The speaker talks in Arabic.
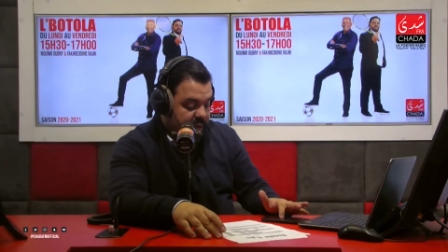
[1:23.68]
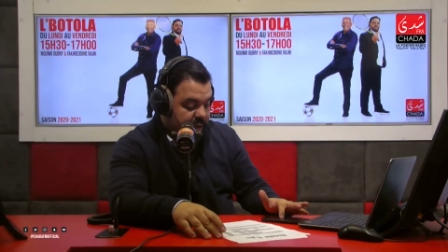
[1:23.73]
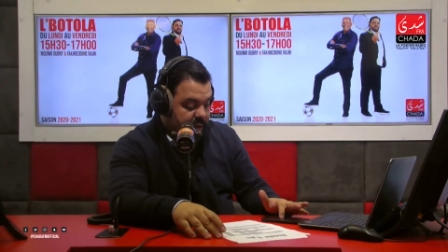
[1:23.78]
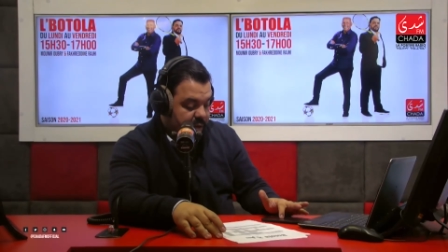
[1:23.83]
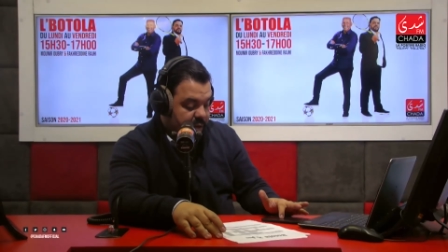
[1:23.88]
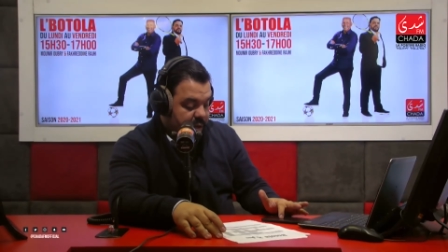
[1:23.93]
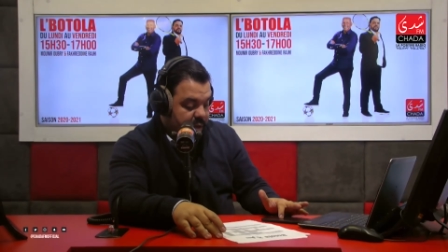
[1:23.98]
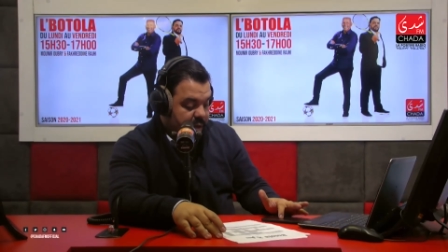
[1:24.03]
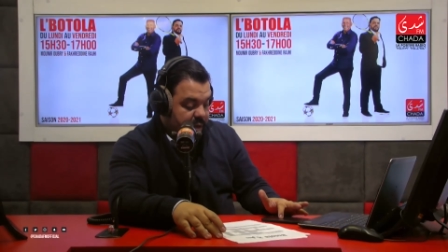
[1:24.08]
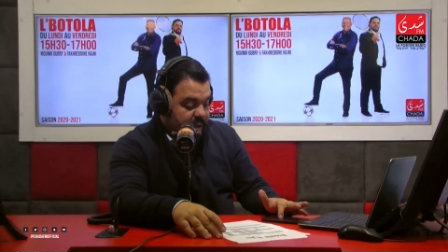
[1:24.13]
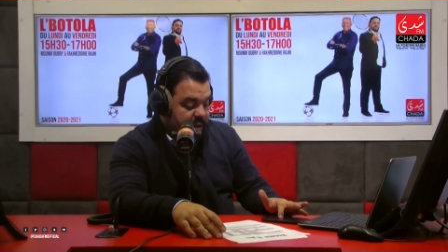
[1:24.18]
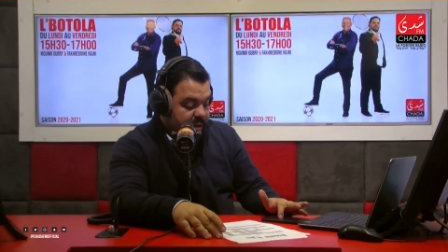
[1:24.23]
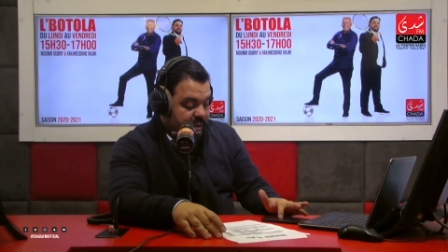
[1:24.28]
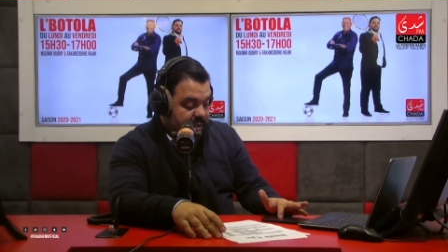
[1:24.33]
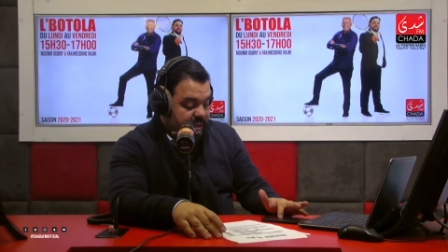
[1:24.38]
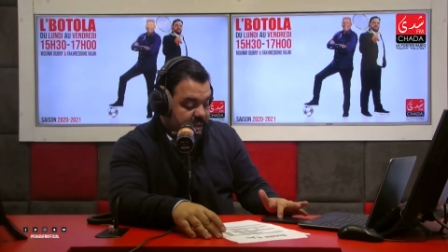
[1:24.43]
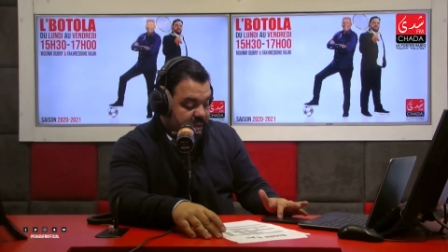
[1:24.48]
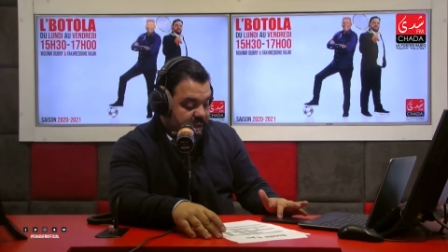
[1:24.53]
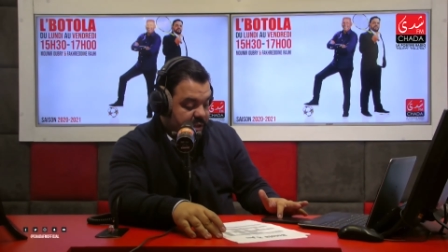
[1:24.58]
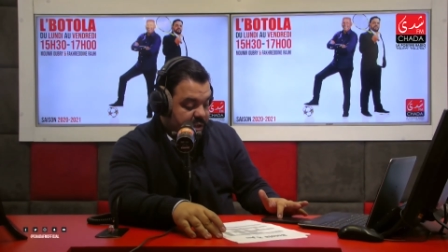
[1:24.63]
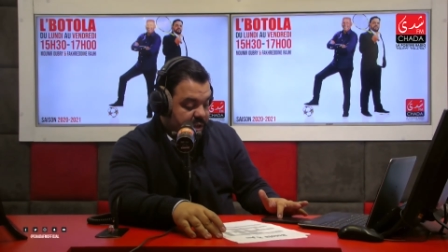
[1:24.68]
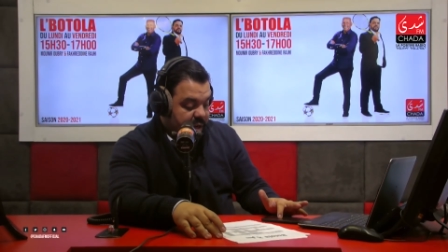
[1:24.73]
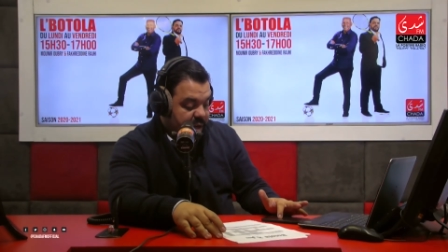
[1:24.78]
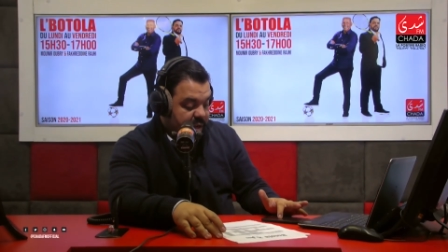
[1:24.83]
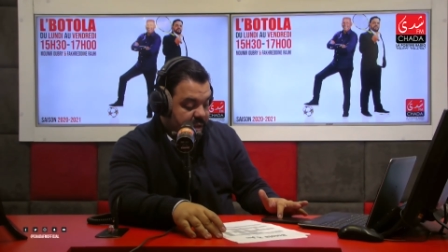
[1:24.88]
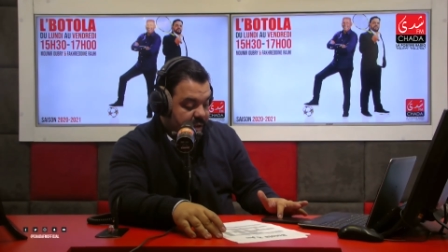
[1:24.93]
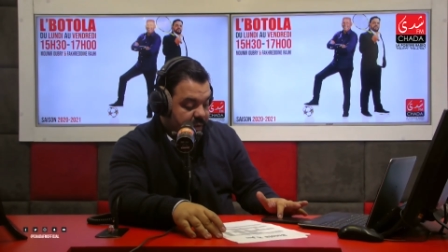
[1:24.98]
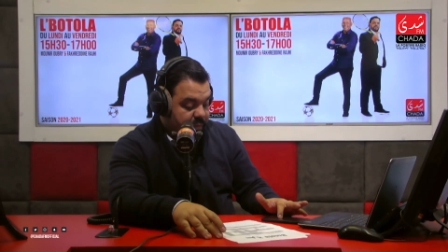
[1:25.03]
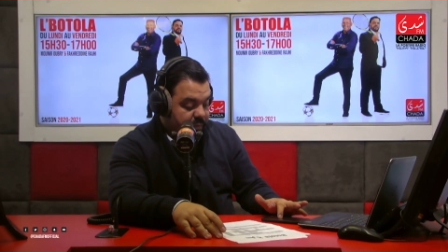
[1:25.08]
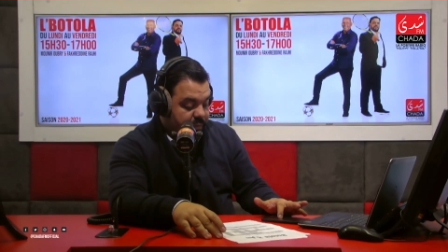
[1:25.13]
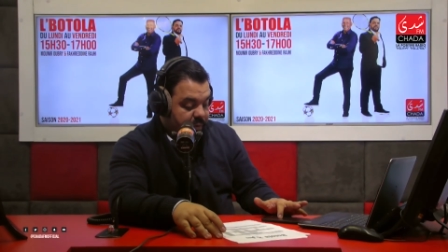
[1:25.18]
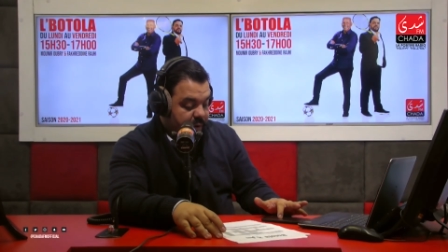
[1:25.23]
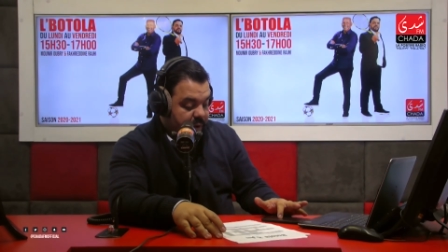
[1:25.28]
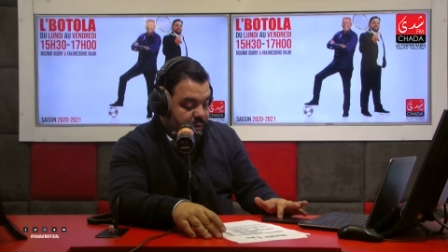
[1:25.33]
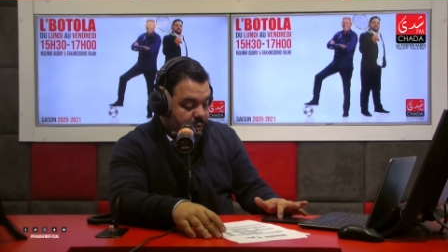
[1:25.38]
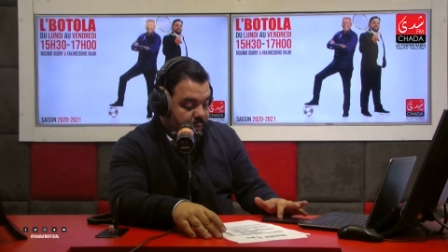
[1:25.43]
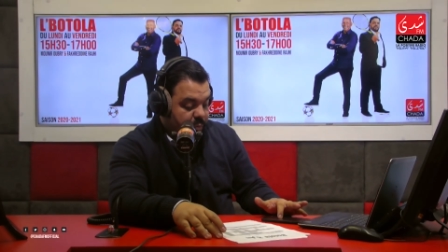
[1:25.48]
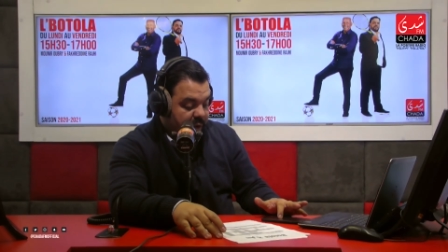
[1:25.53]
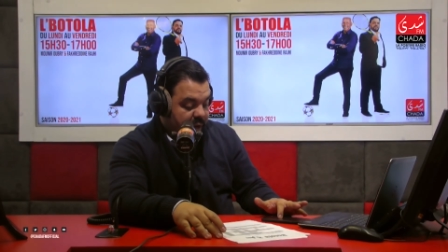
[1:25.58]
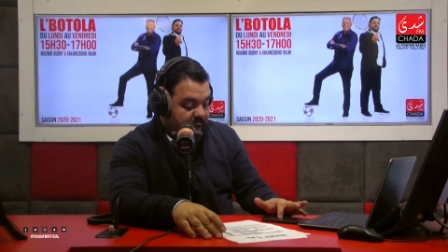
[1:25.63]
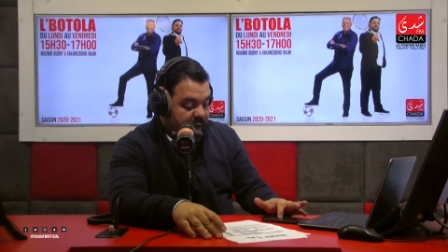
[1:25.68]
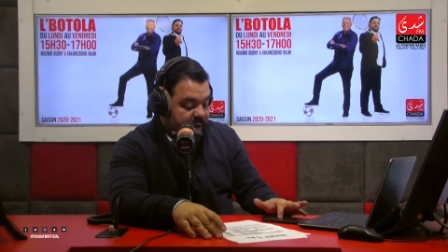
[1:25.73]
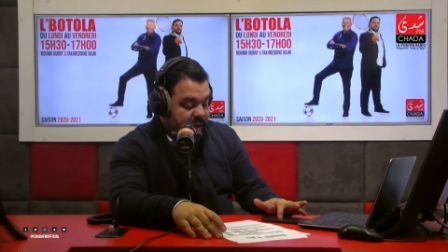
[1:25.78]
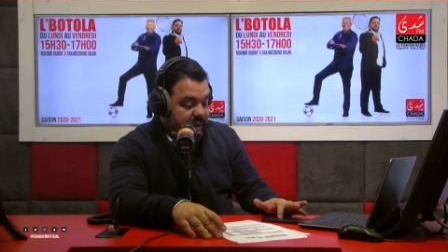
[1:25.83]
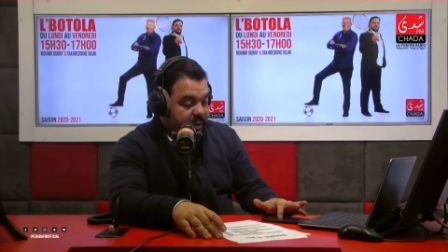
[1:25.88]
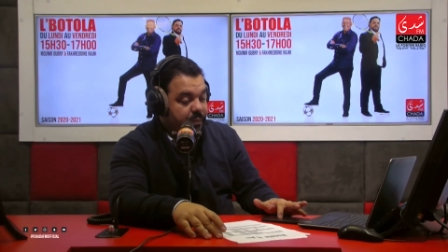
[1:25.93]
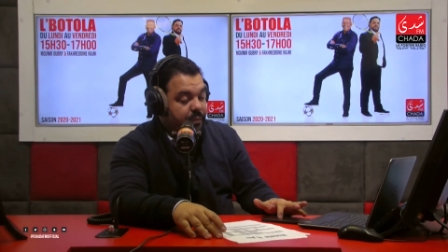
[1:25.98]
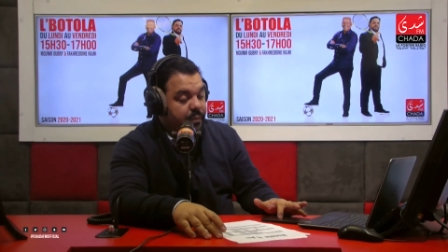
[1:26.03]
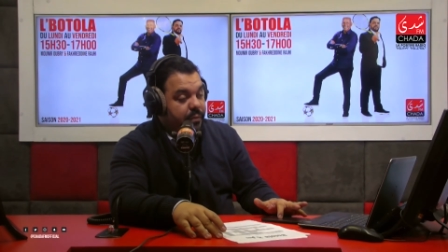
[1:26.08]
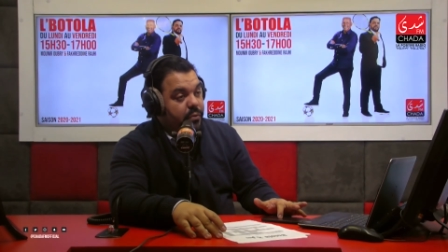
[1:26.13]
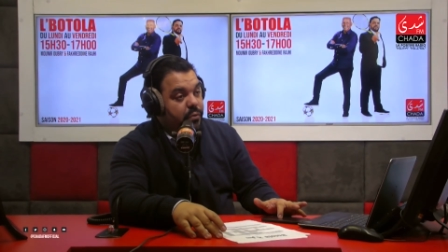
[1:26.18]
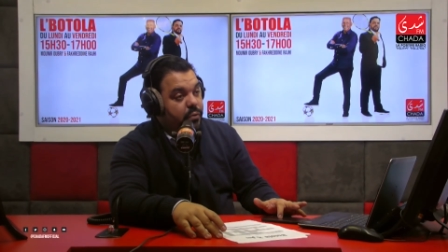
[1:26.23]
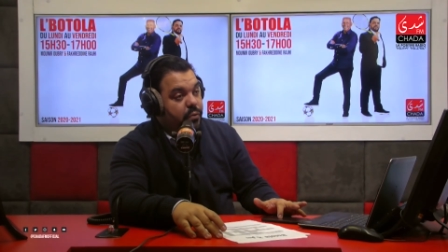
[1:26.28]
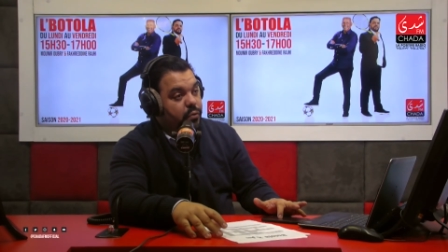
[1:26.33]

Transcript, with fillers: ليغ 16 هدف في لاكوب دو لاكاف